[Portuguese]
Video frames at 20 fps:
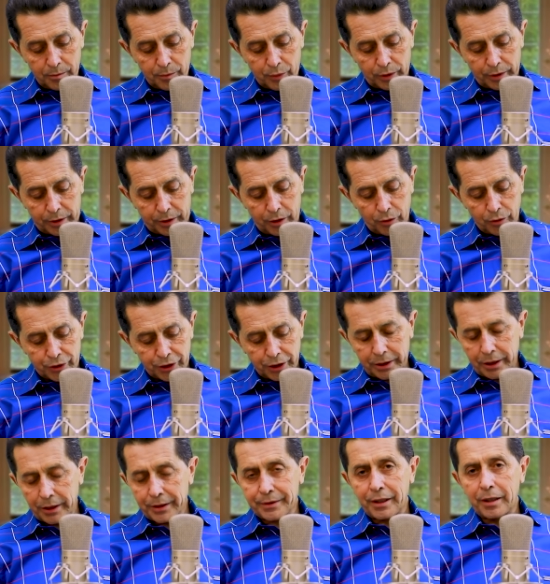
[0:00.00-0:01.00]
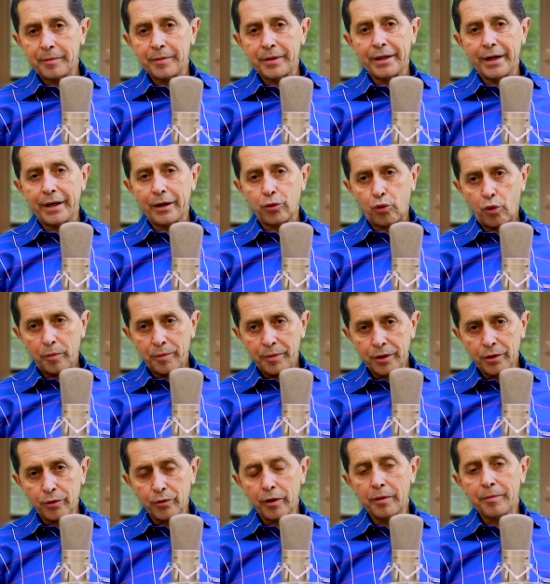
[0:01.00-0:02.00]
Porque o dia que ele terminar
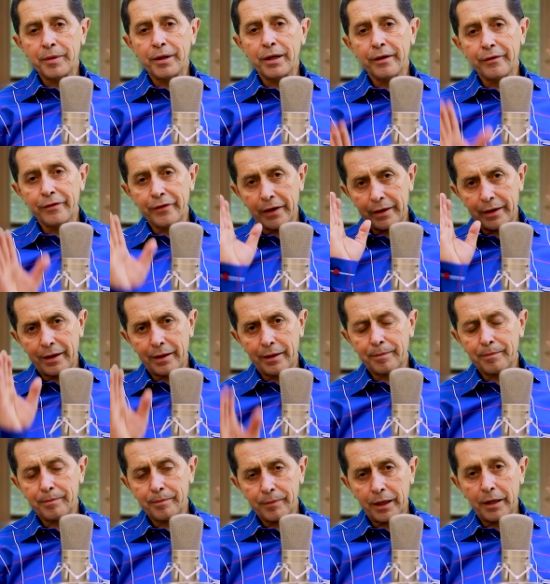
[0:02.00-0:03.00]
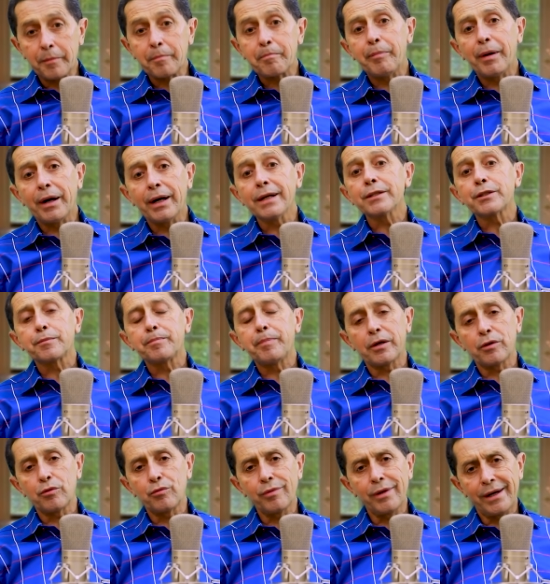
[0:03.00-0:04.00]
comigo, ele me levará em paz
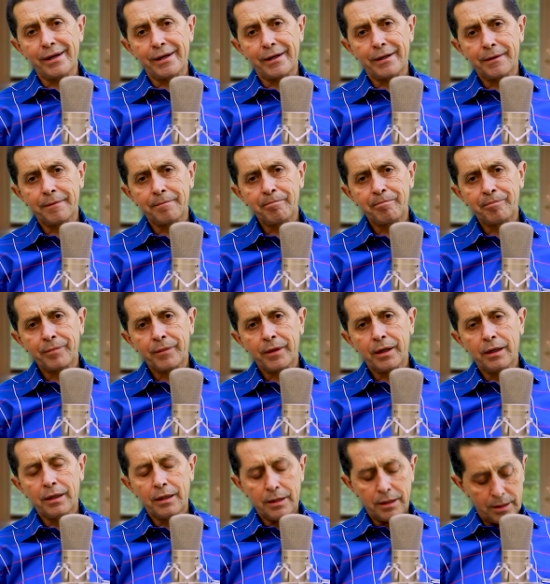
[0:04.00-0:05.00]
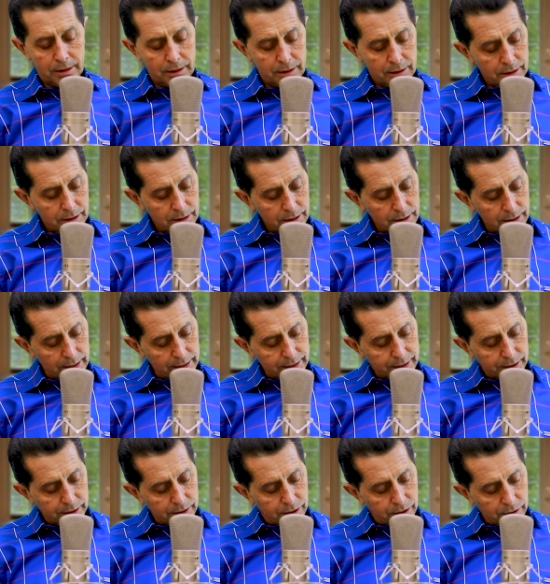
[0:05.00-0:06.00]
para o lar.
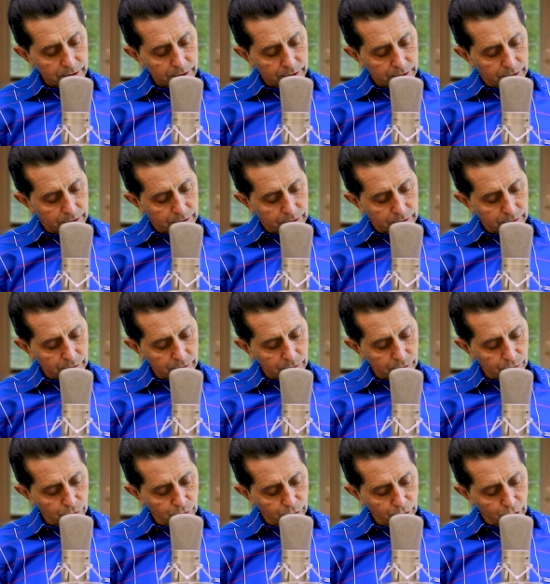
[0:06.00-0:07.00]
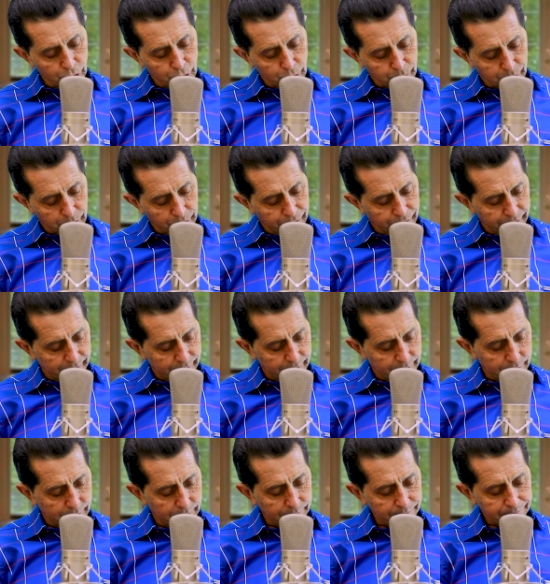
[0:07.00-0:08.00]
Assim diz o nosso
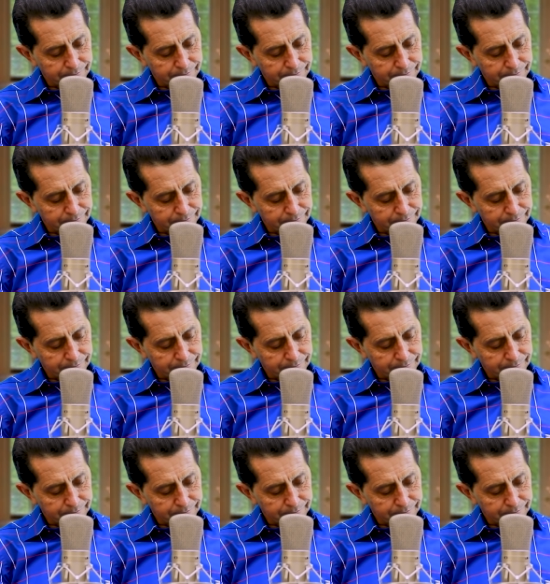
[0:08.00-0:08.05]
profeta.